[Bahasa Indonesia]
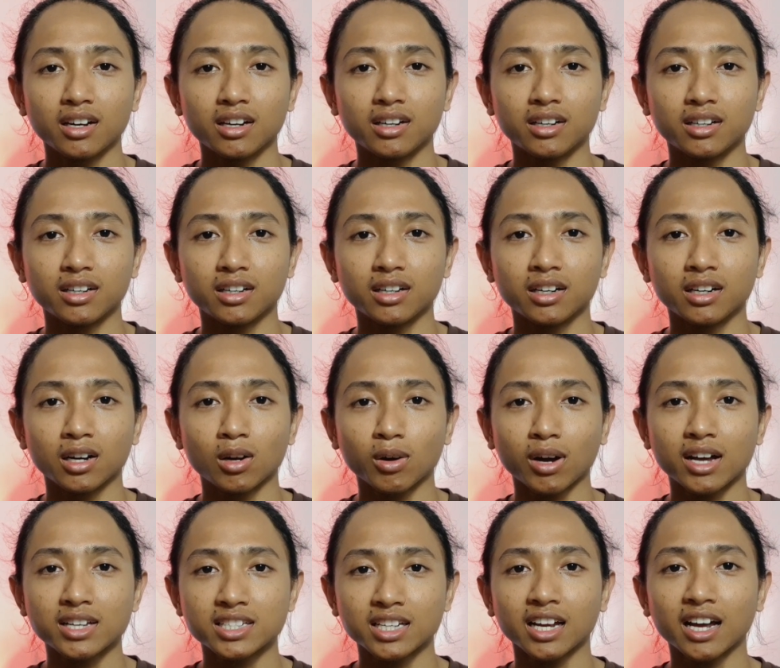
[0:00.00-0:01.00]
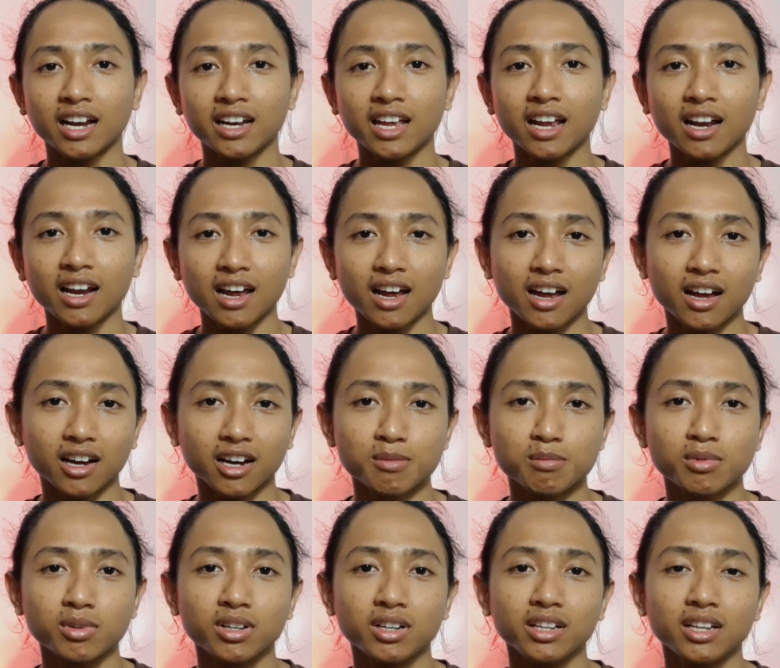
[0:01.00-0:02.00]
uh, lokasi kalian A,
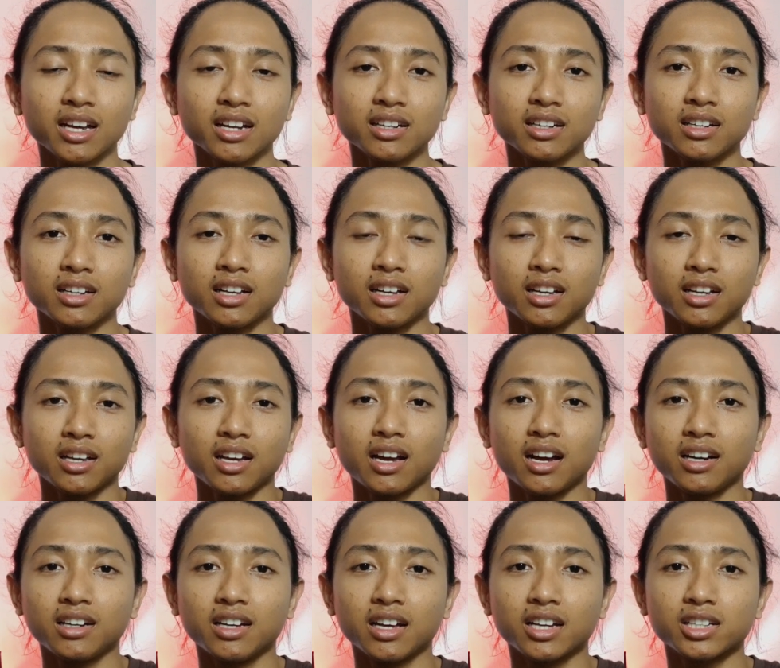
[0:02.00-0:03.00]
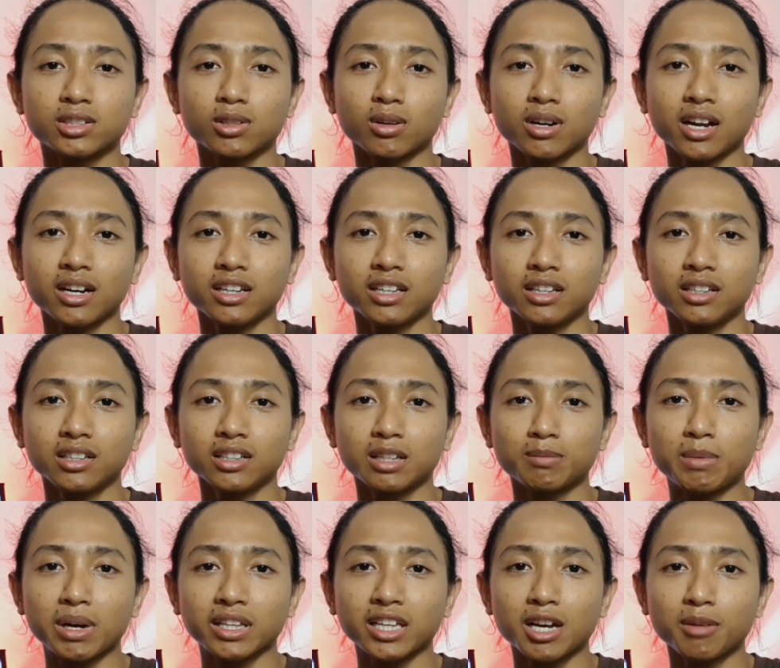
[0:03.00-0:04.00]
kemudian ada restoran
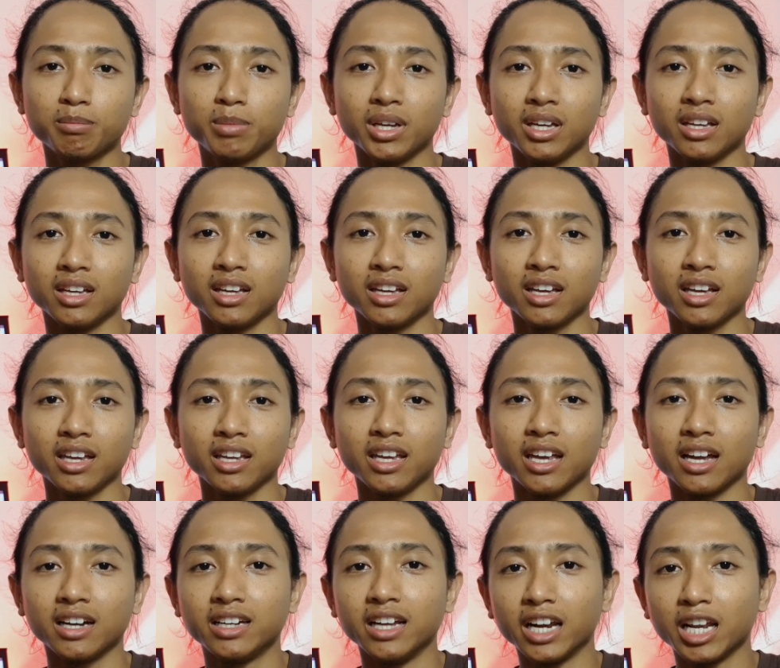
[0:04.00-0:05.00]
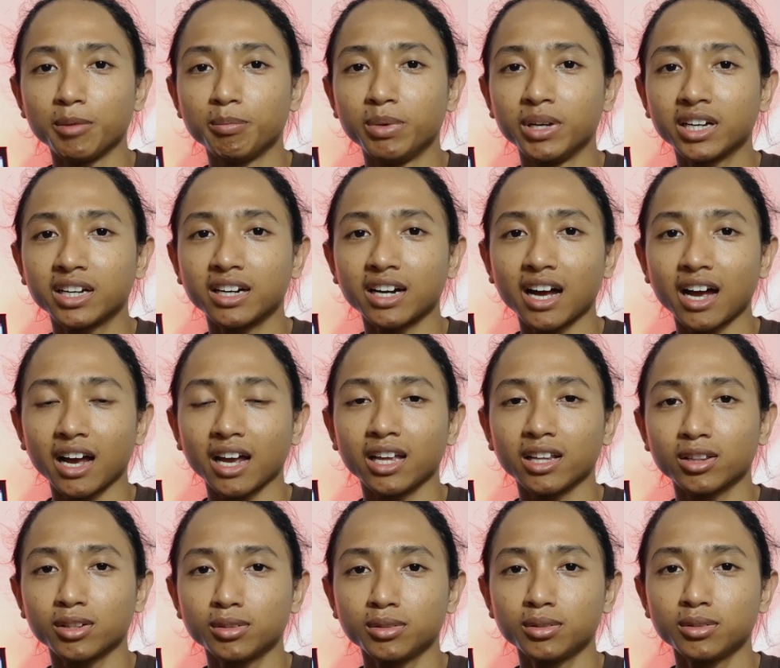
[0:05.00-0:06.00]
tempatnya B. Ya dari B ke A
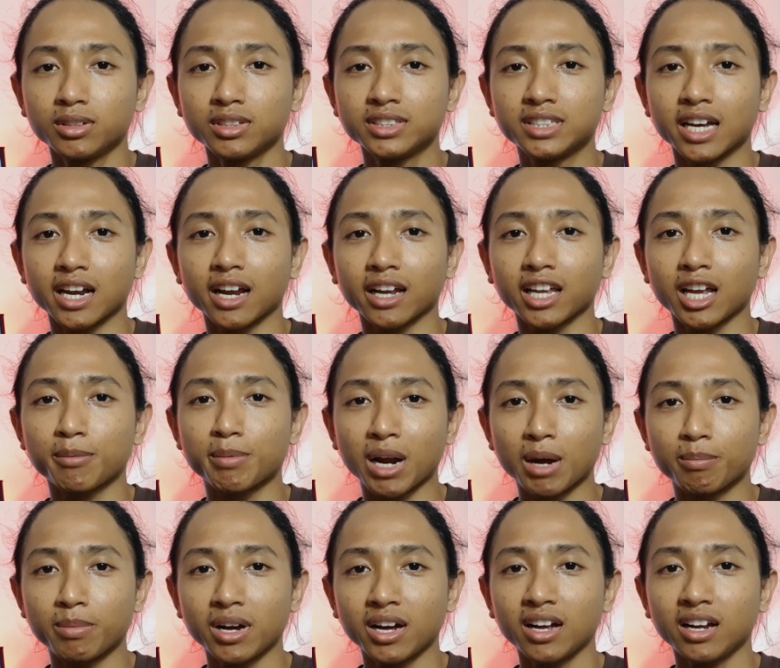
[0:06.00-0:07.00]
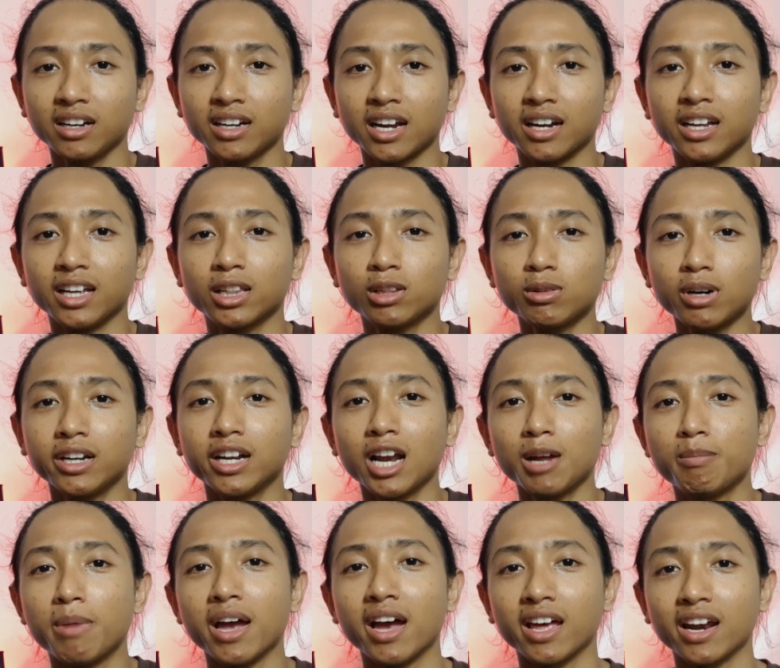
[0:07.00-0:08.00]
itu jaraknya berapa dan itu
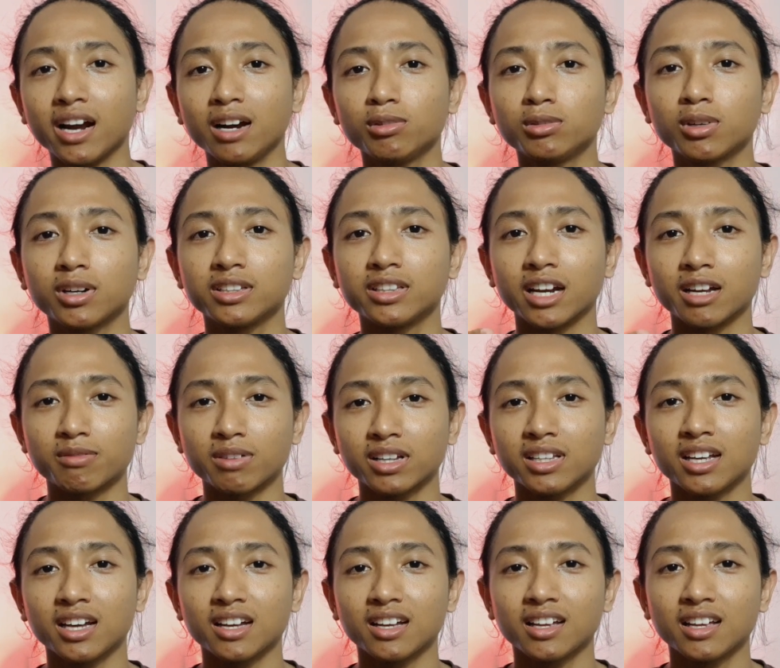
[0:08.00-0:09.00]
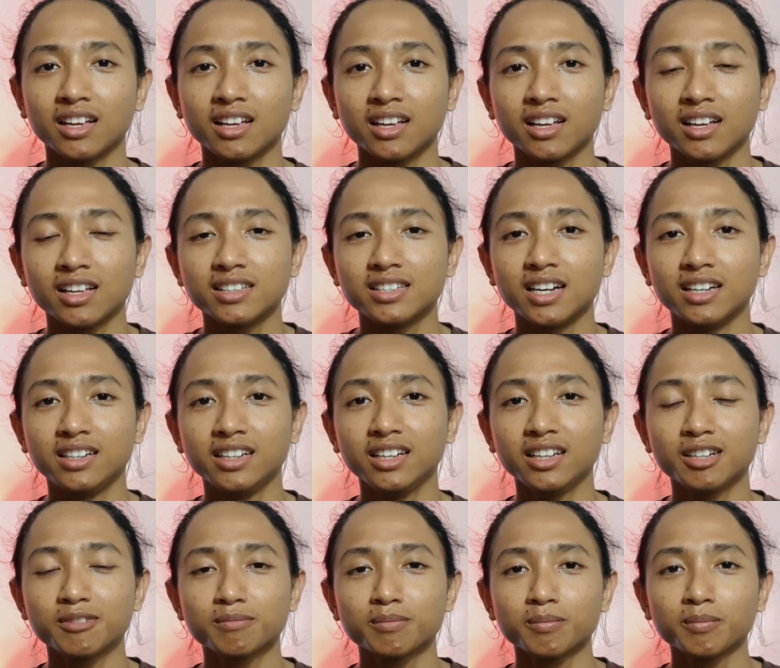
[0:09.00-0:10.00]
adalah bayaran untuk ke drivernya.
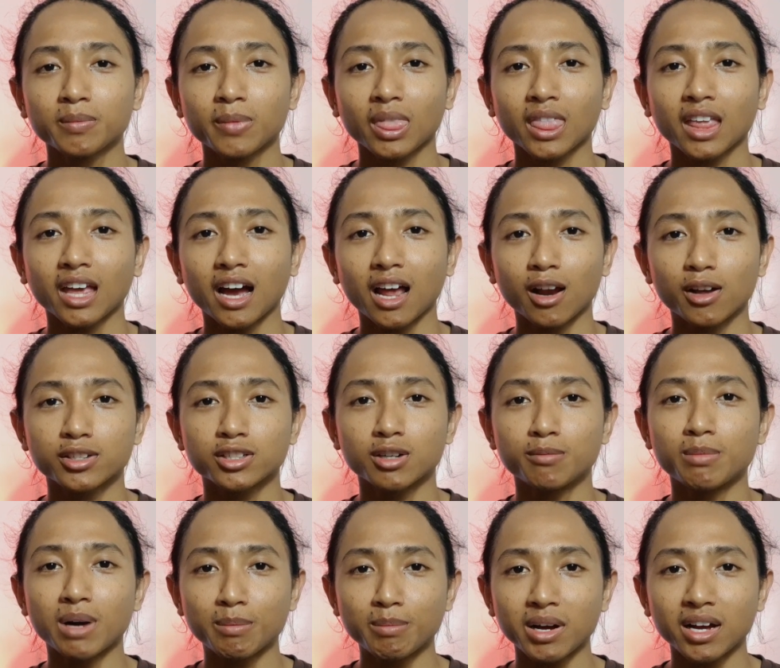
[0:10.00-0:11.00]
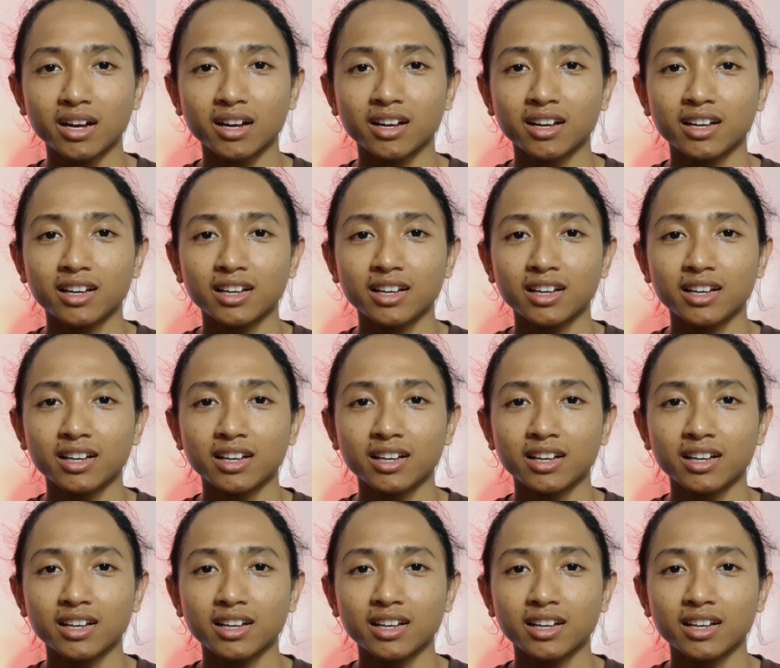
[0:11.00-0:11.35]
Jadi kalau seumpama